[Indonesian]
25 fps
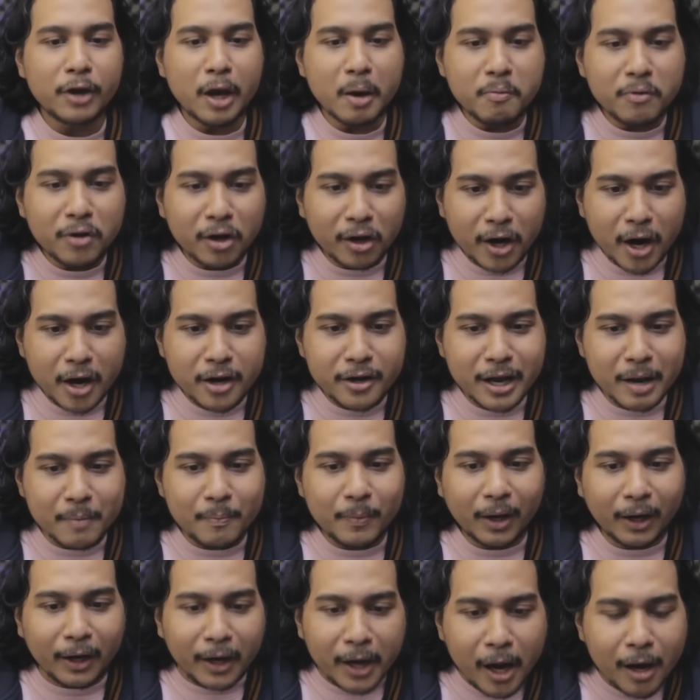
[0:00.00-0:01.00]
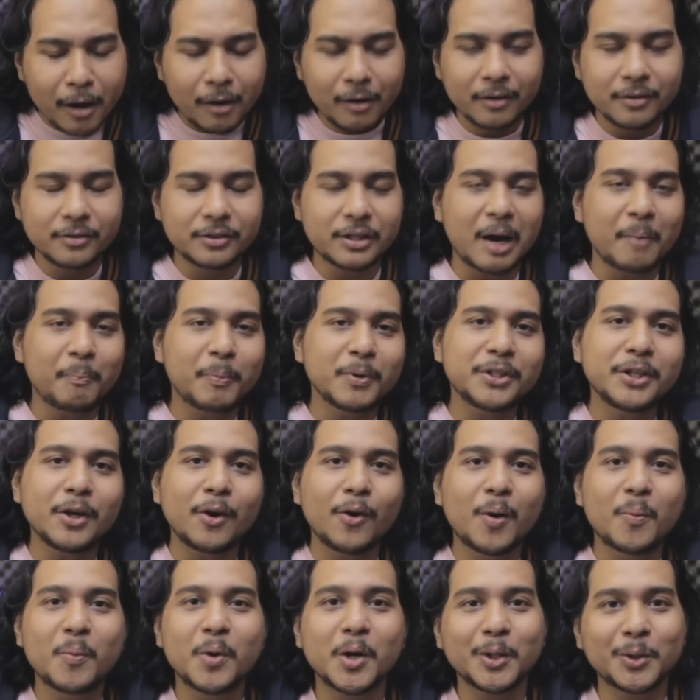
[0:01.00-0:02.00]
Game keren, game keren. Siapa sih
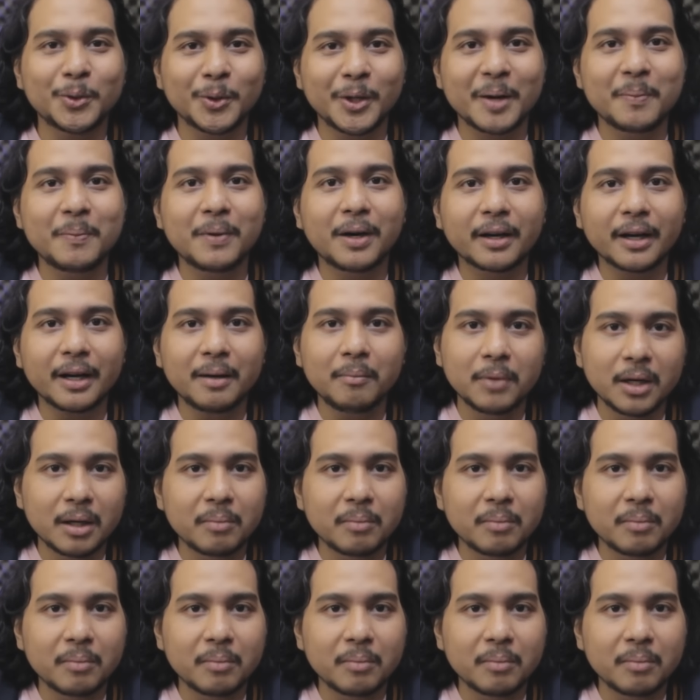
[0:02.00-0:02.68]
yang ngomong itu game keren?